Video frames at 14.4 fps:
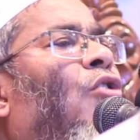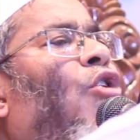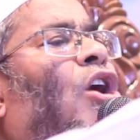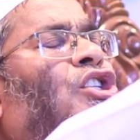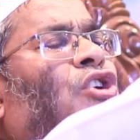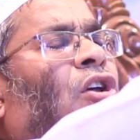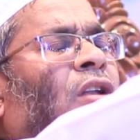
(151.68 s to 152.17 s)

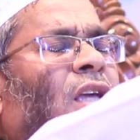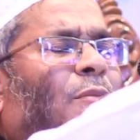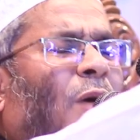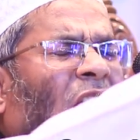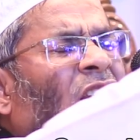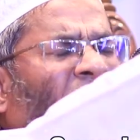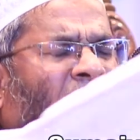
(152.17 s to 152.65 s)
কয়জনকে
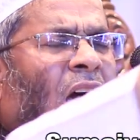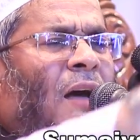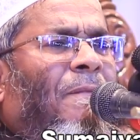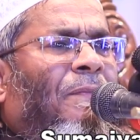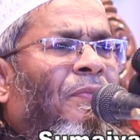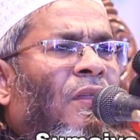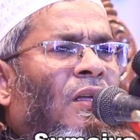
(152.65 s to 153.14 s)
বলেন না
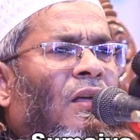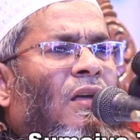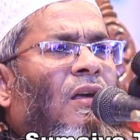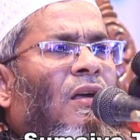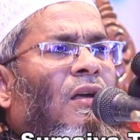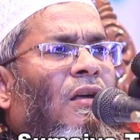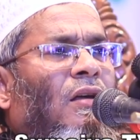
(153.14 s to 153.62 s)

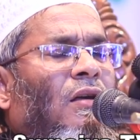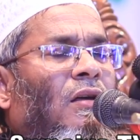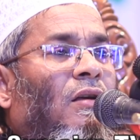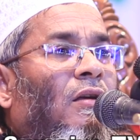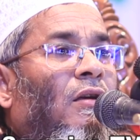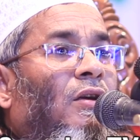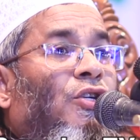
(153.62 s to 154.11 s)

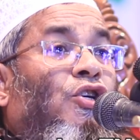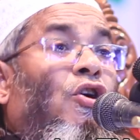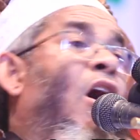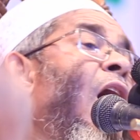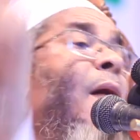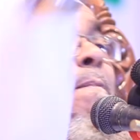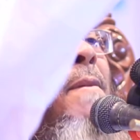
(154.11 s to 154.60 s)

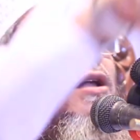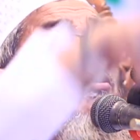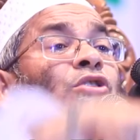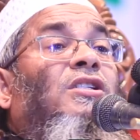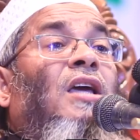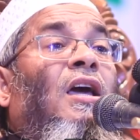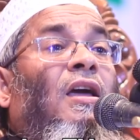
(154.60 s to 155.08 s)
সব
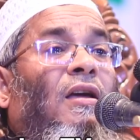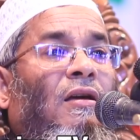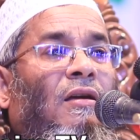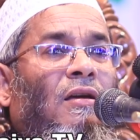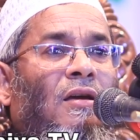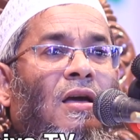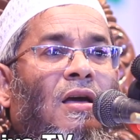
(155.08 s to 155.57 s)
মানুষকে
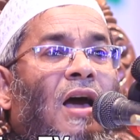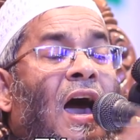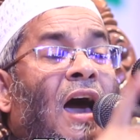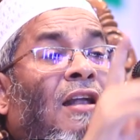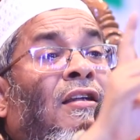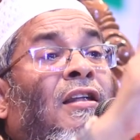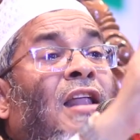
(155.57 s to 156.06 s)

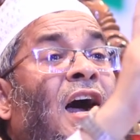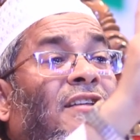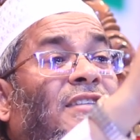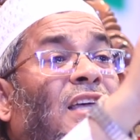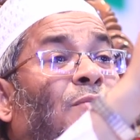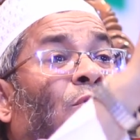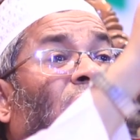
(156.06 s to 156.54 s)

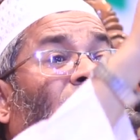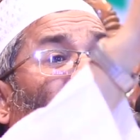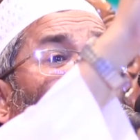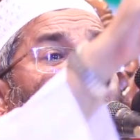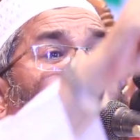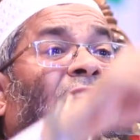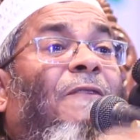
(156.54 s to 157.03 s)
আন্নাসের মধ্যে
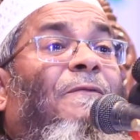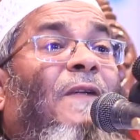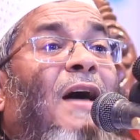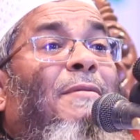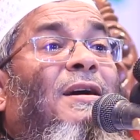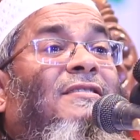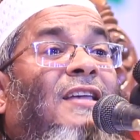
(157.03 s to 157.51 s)
যে
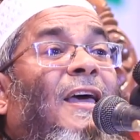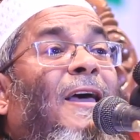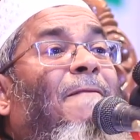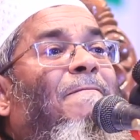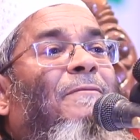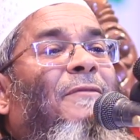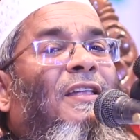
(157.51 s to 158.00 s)
আলিফলাম আছে
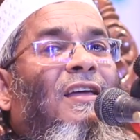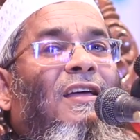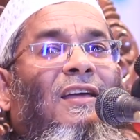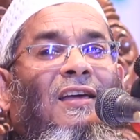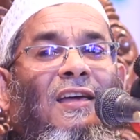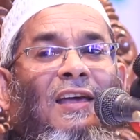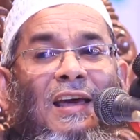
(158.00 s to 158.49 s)

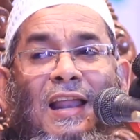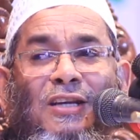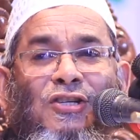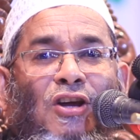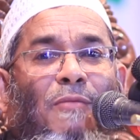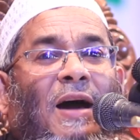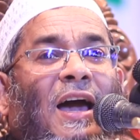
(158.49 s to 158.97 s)
এরা
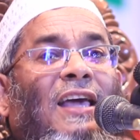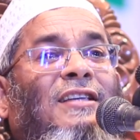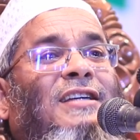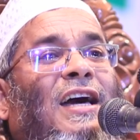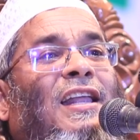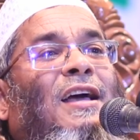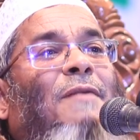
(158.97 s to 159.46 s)
সবাই
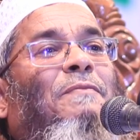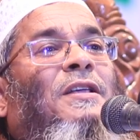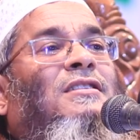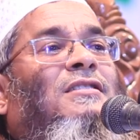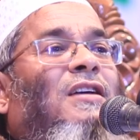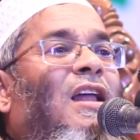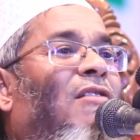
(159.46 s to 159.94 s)
জানে
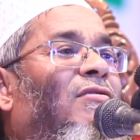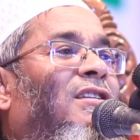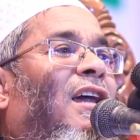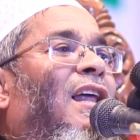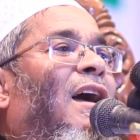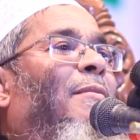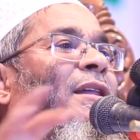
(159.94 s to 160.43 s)
পিচ্ছিরাও
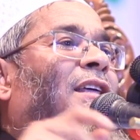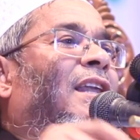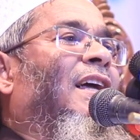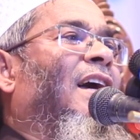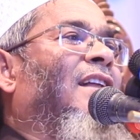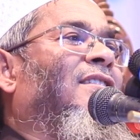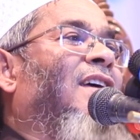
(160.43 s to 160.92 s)
জানে আমাদের
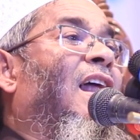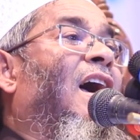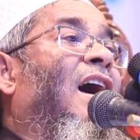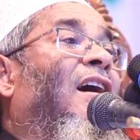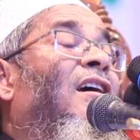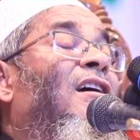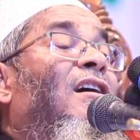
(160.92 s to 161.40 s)
এখানে যারা
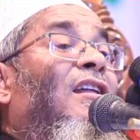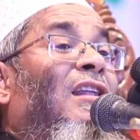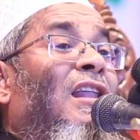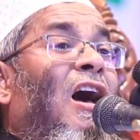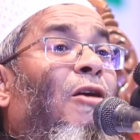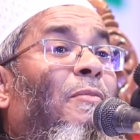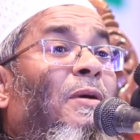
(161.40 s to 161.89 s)

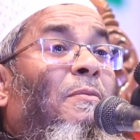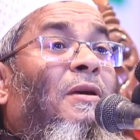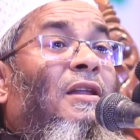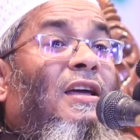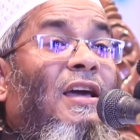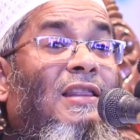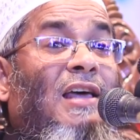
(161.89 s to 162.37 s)

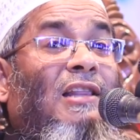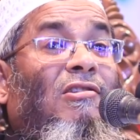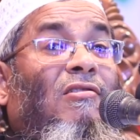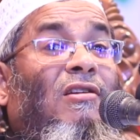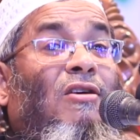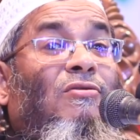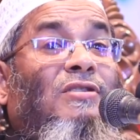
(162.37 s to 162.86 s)
নাহবিবির
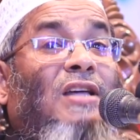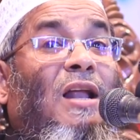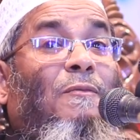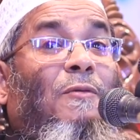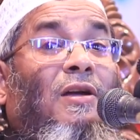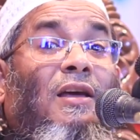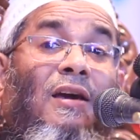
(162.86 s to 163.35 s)
হেদায়তন নাহু যারা
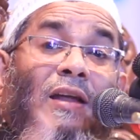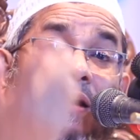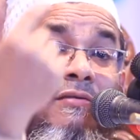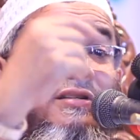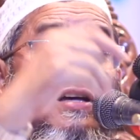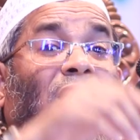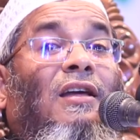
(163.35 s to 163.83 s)
পড়ে
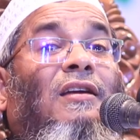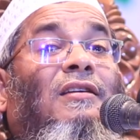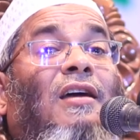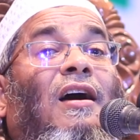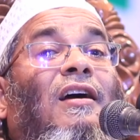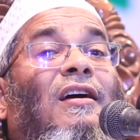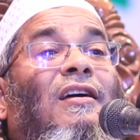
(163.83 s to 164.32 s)
এরাও জানে
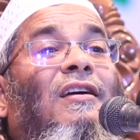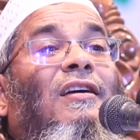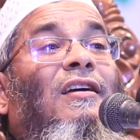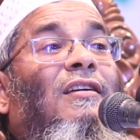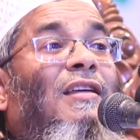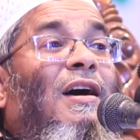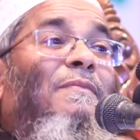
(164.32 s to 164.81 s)
এটা
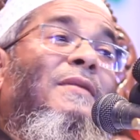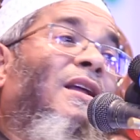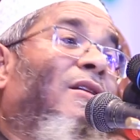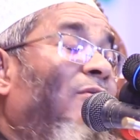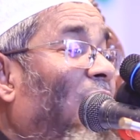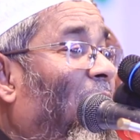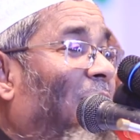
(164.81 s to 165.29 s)
কিন্তু আপনারা
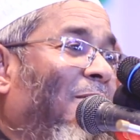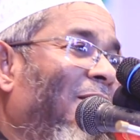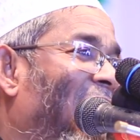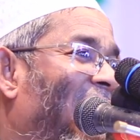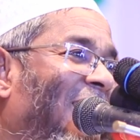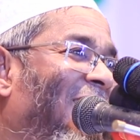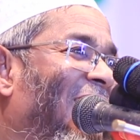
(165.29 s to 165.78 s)
কইতে পারবেন
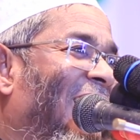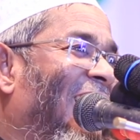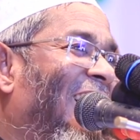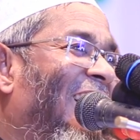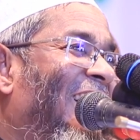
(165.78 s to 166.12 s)
না এটা